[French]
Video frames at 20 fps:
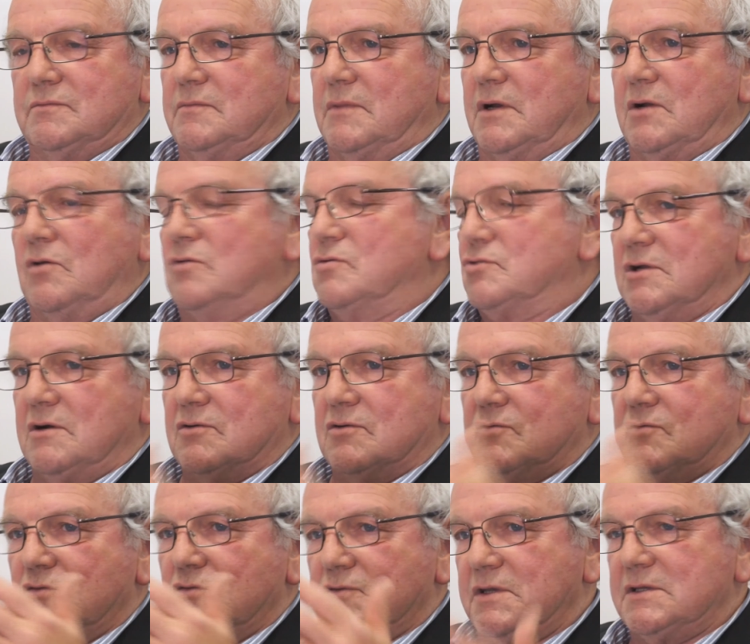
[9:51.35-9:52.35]
Alors, je l'ai
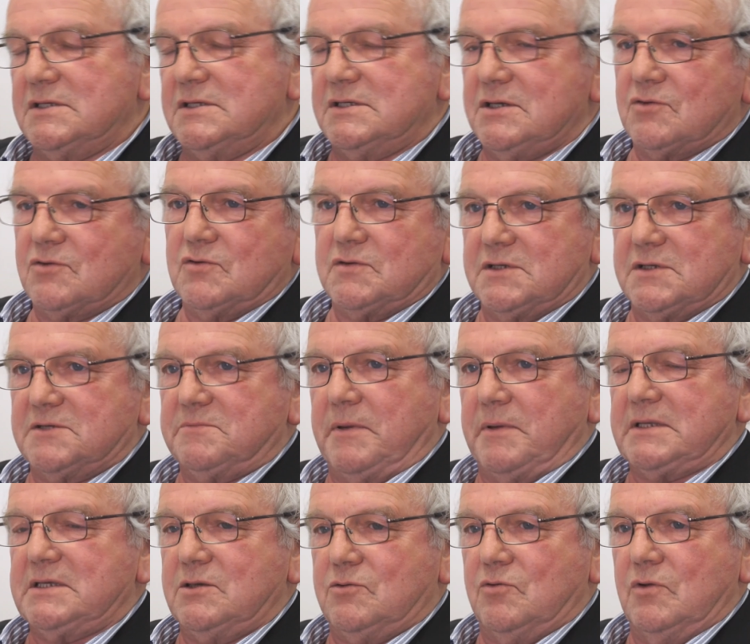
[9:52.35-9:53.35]
rencontré dans des circonstances
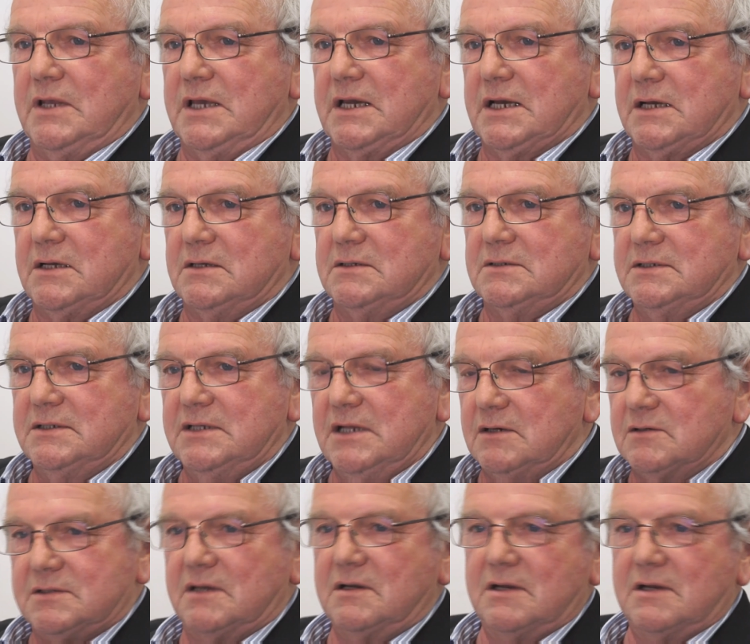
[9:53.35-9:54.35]
particulières, il est
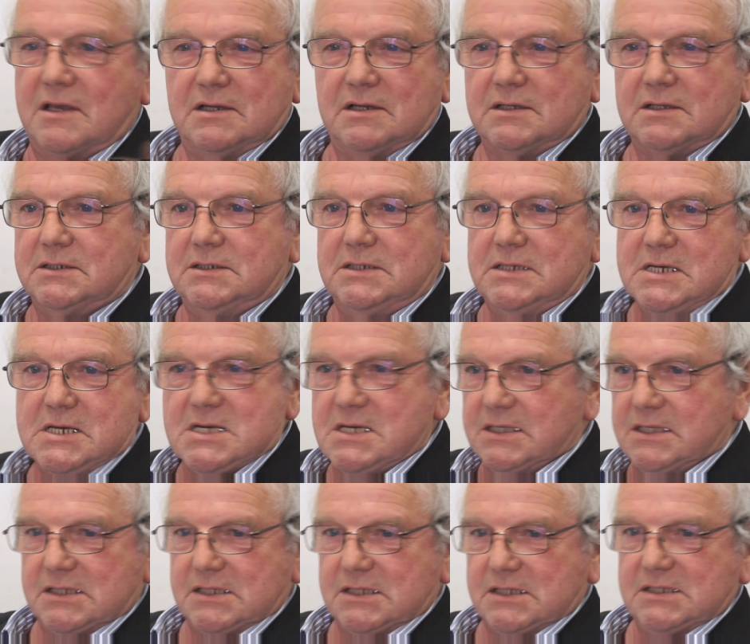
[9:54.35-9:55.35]
rentré à la galerie
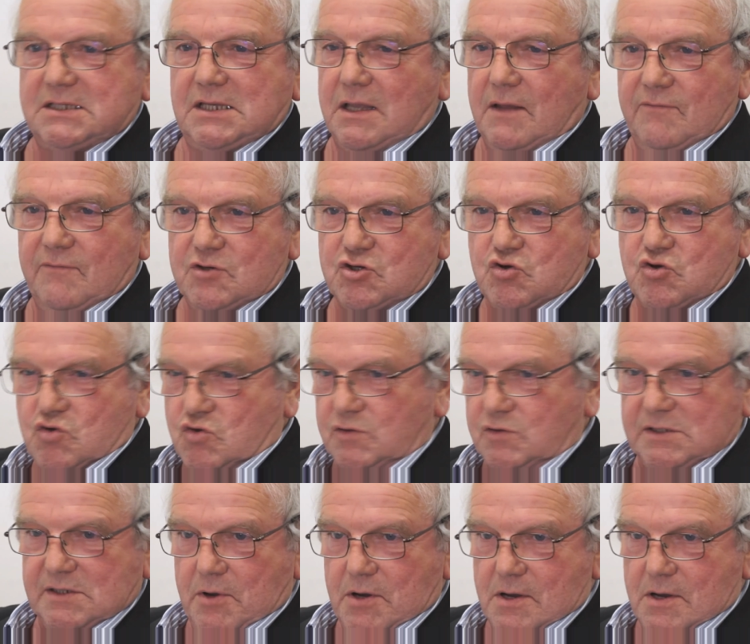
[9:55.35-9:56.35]
très énervé, je ne le
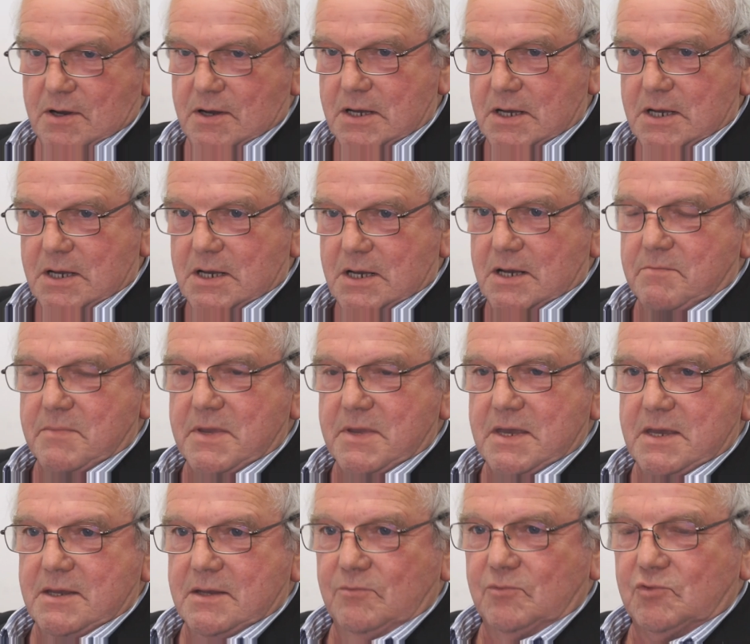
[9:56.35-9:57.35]
connaissais pas.
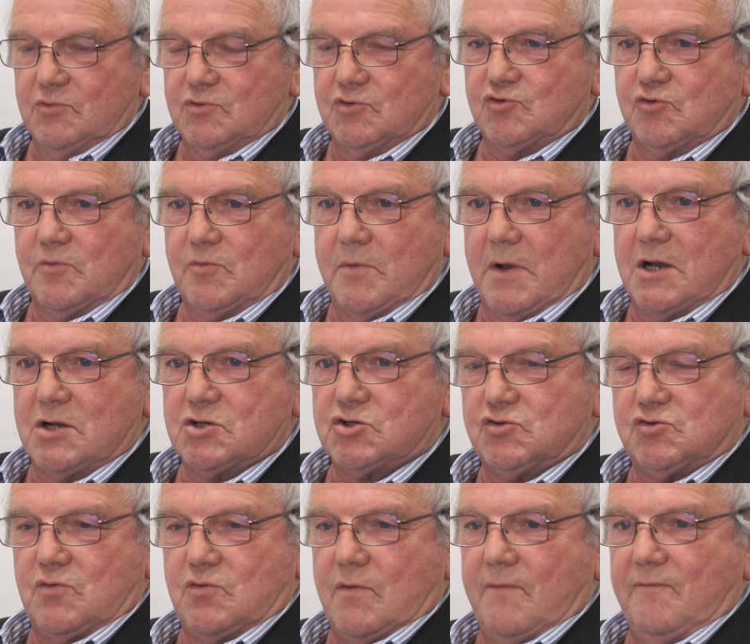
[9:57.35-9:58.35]
Mais, monsieur Chomara, je
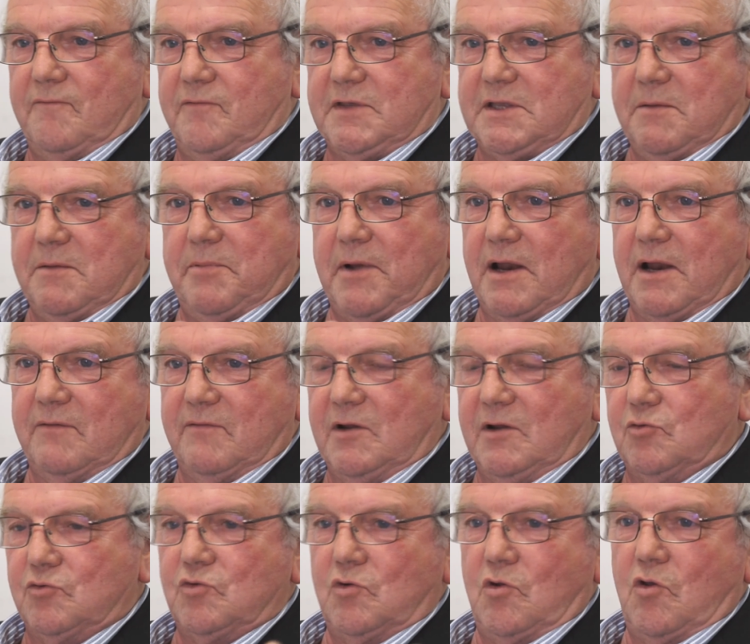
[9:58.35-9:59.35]
suis invité par la ville
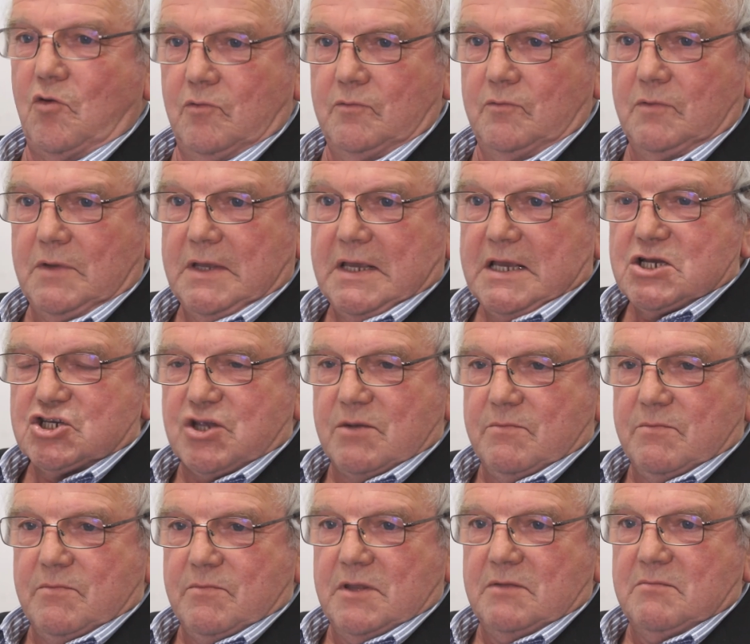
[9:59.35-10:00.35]
de Lyon.
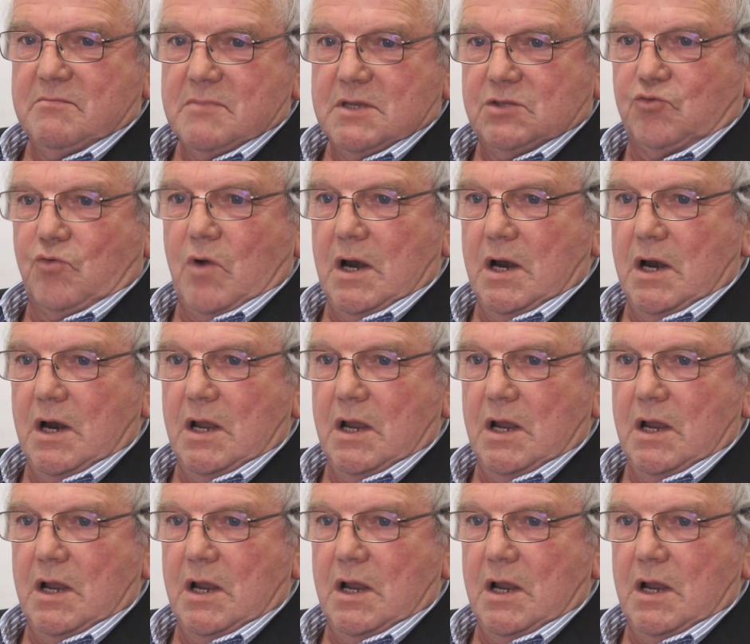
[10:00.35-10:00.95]
J'amène mes toiles.